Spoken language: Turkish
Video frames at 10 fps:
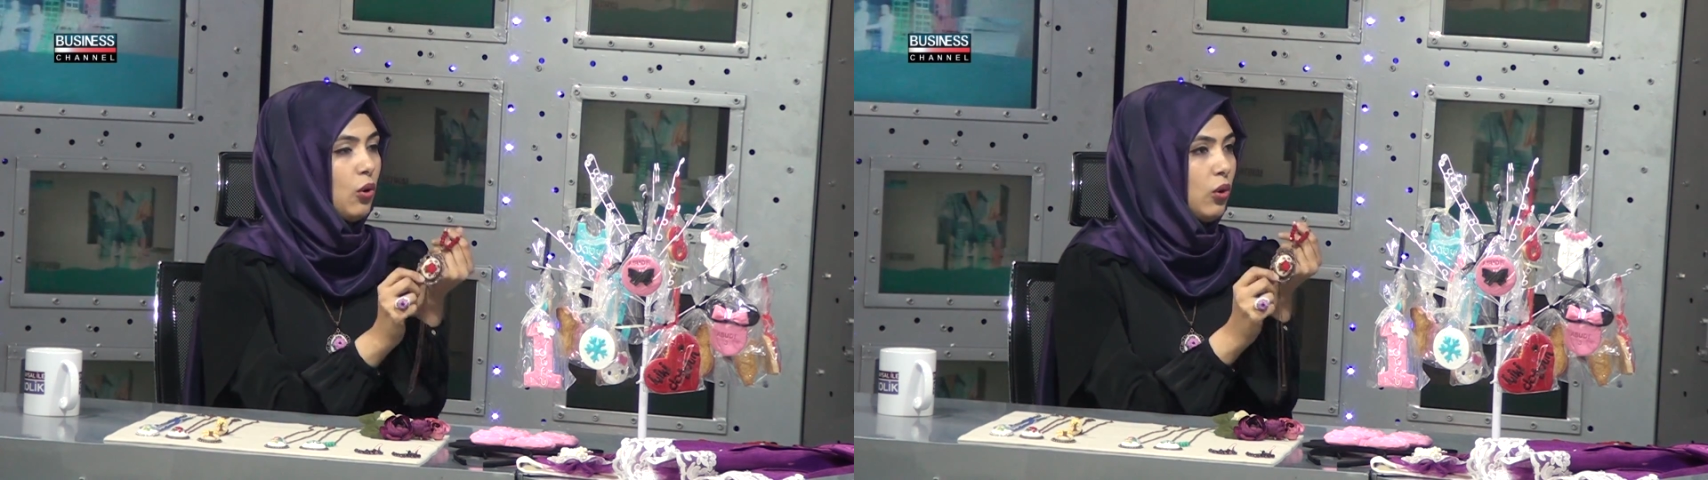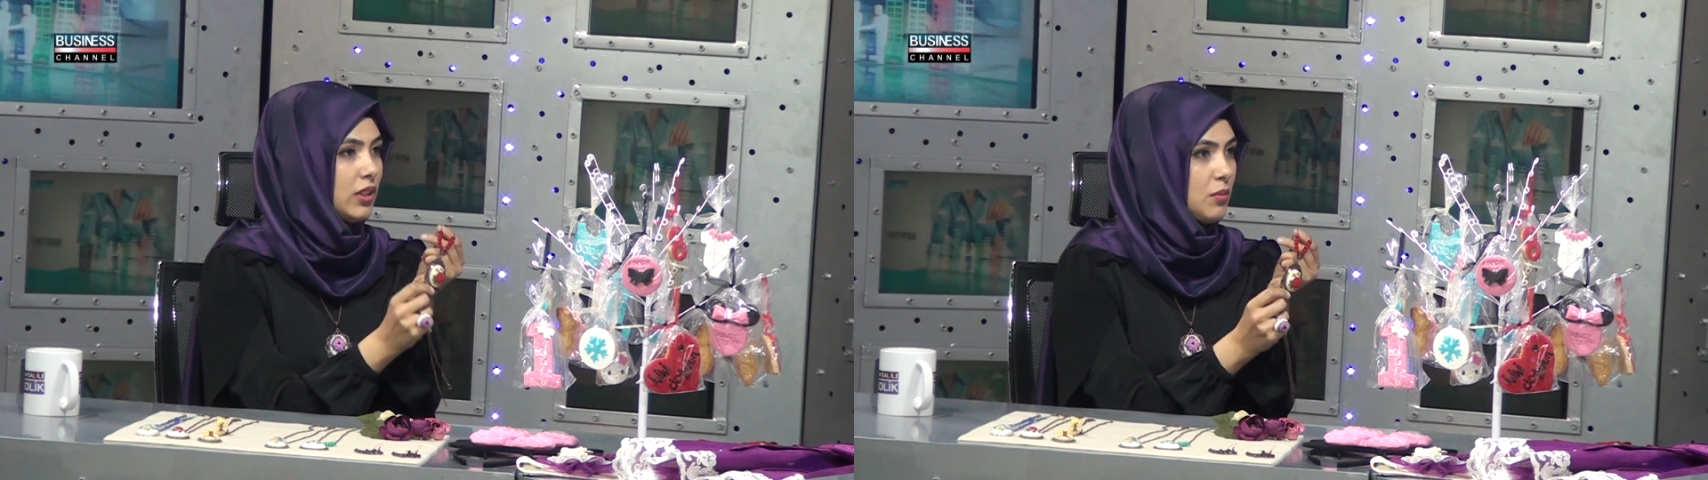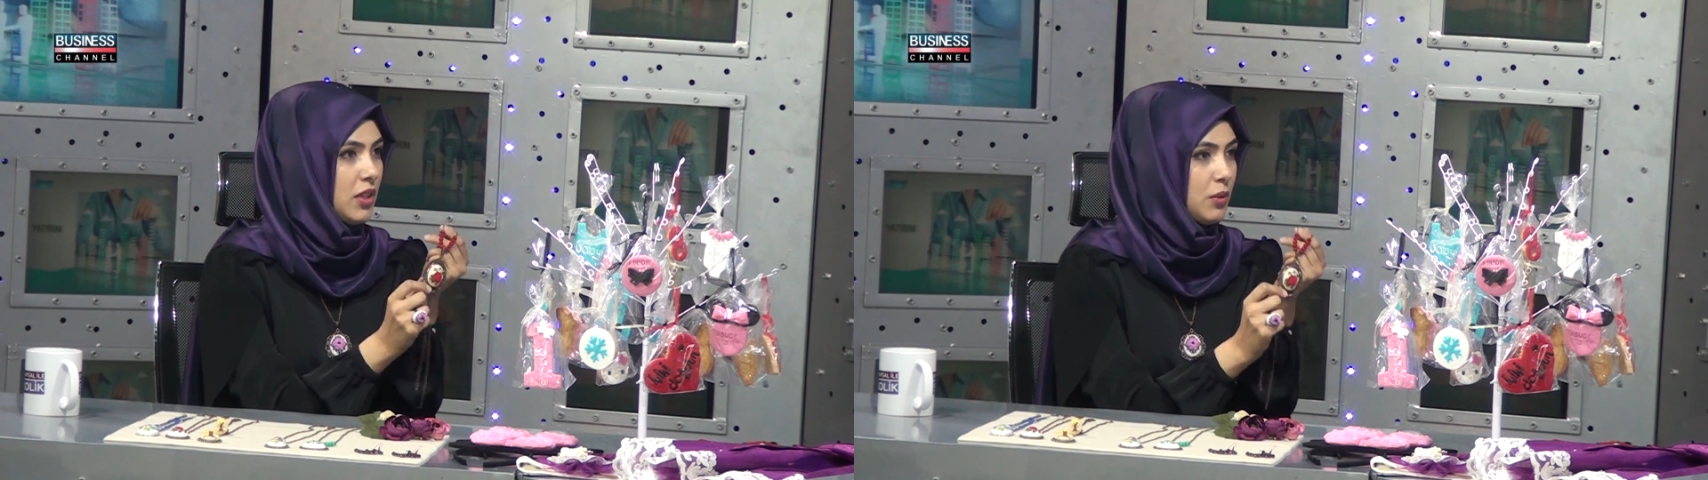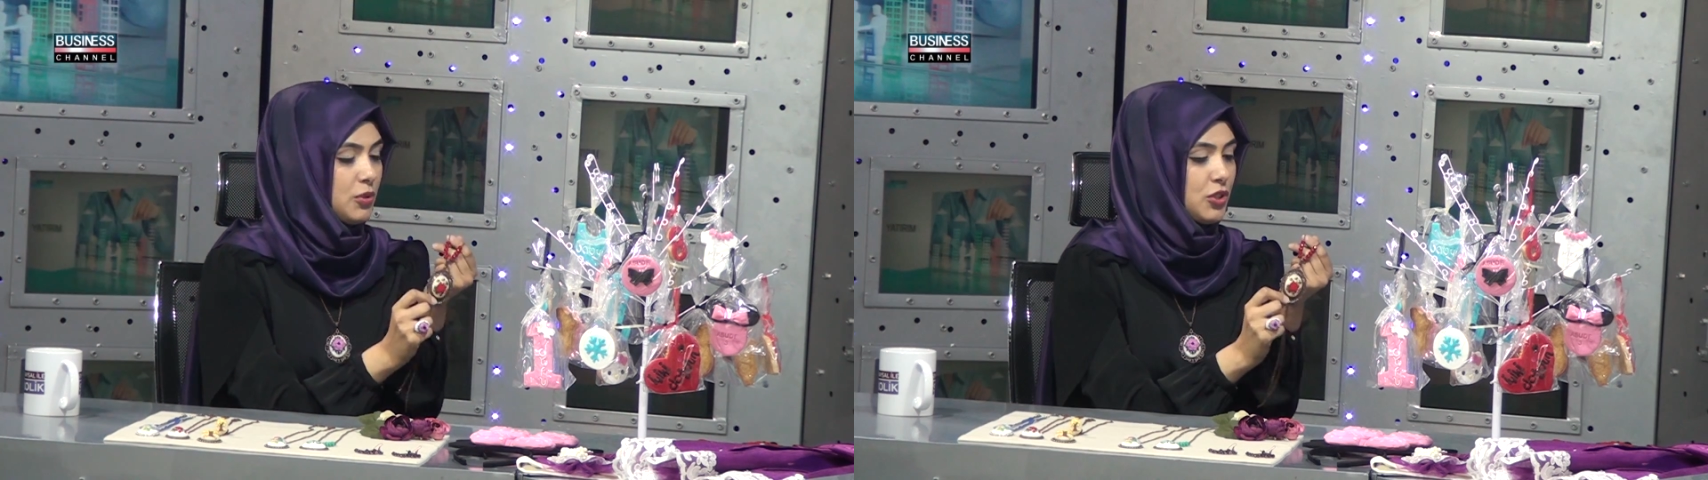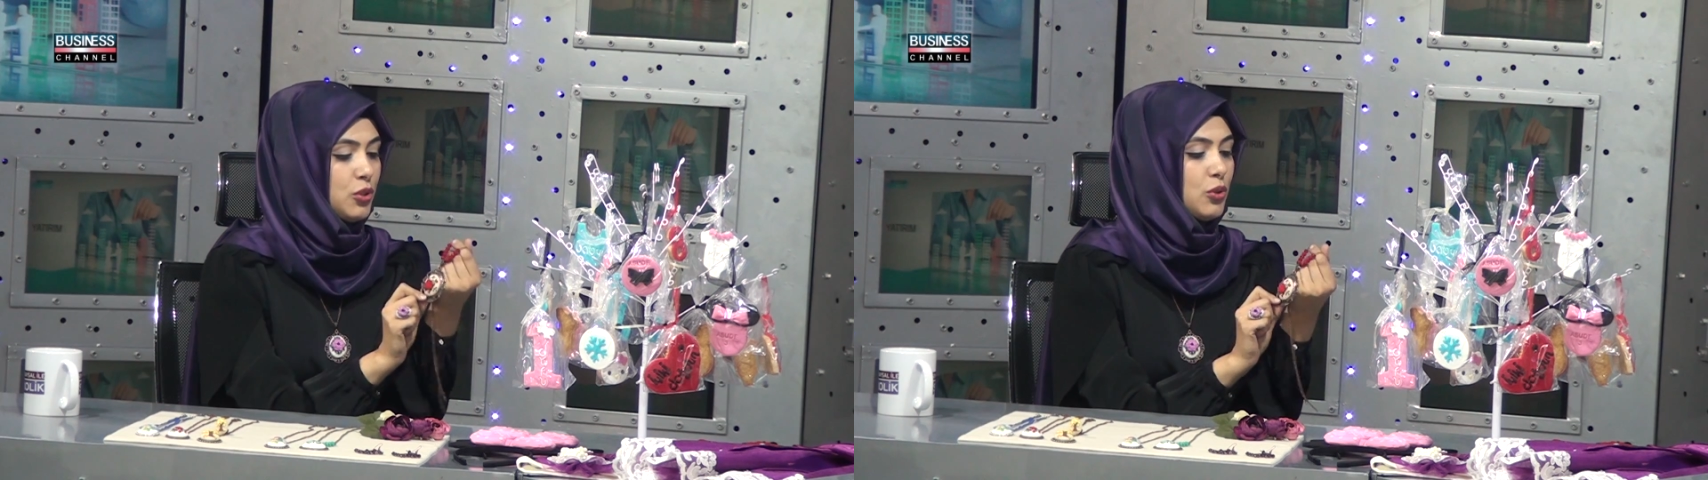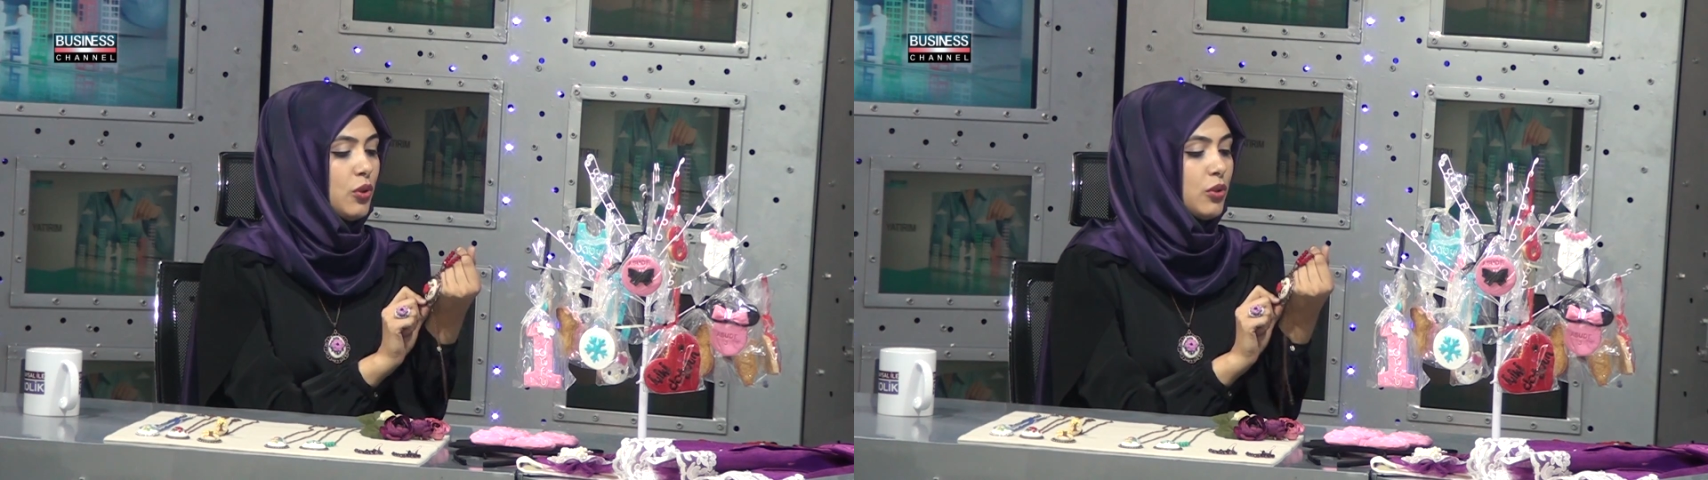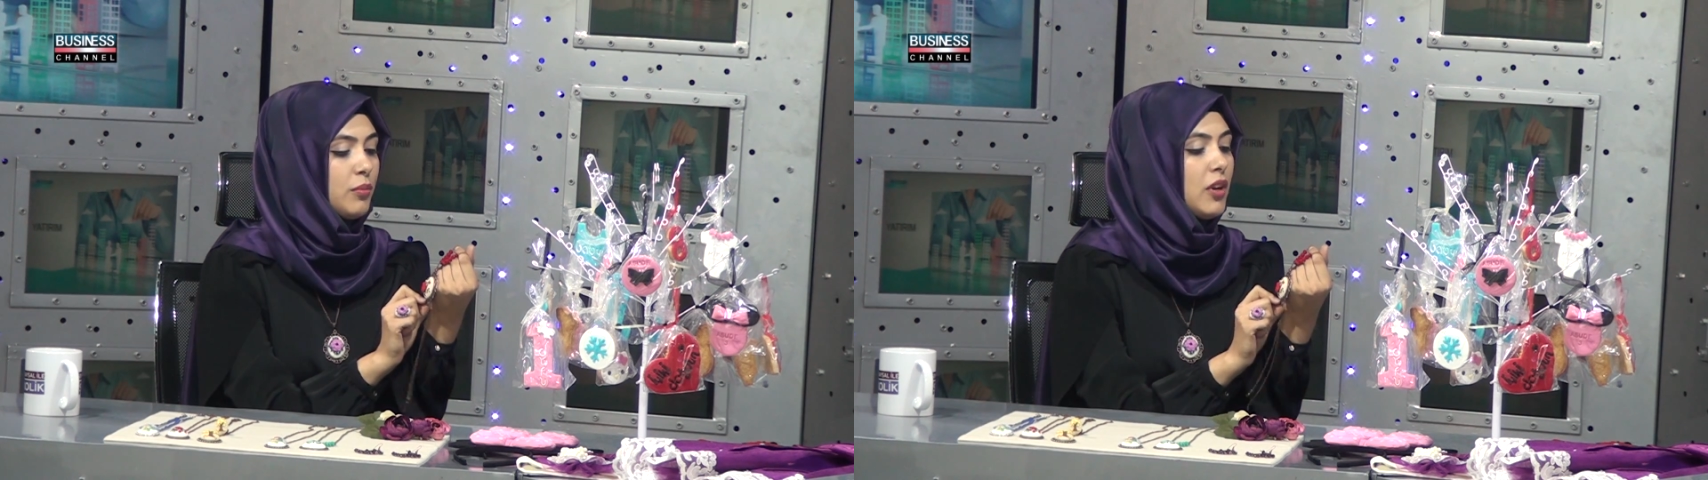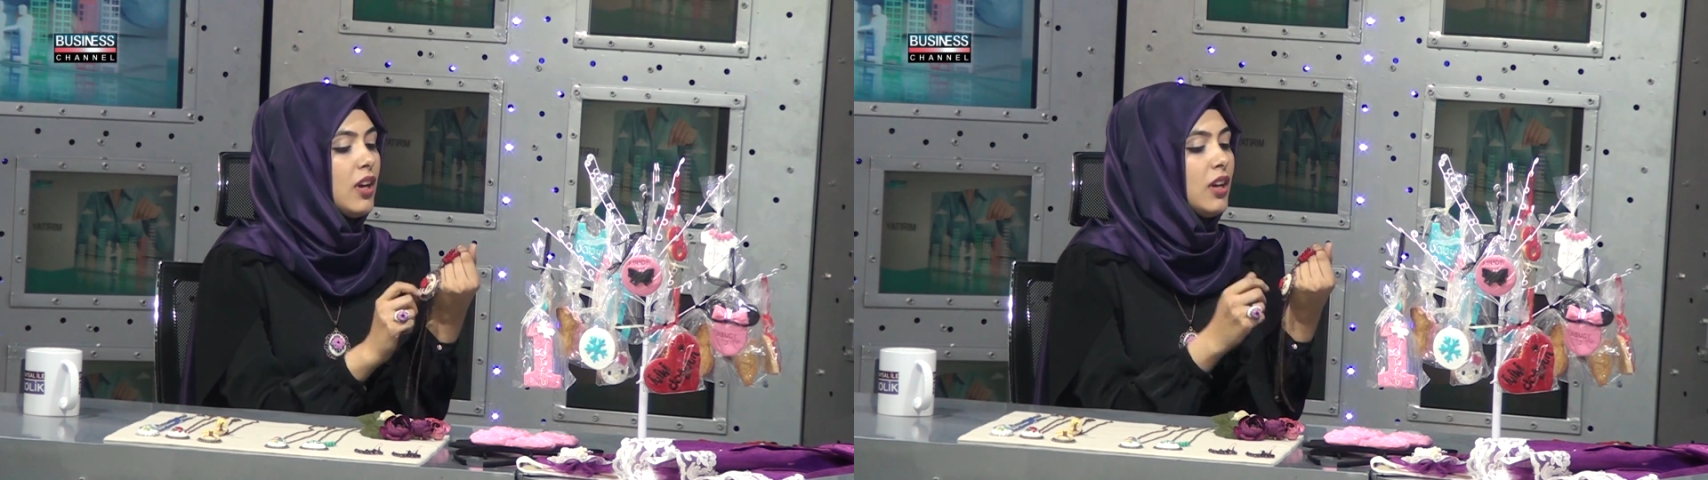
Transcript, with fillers: kolyeme yapıştırıyorum.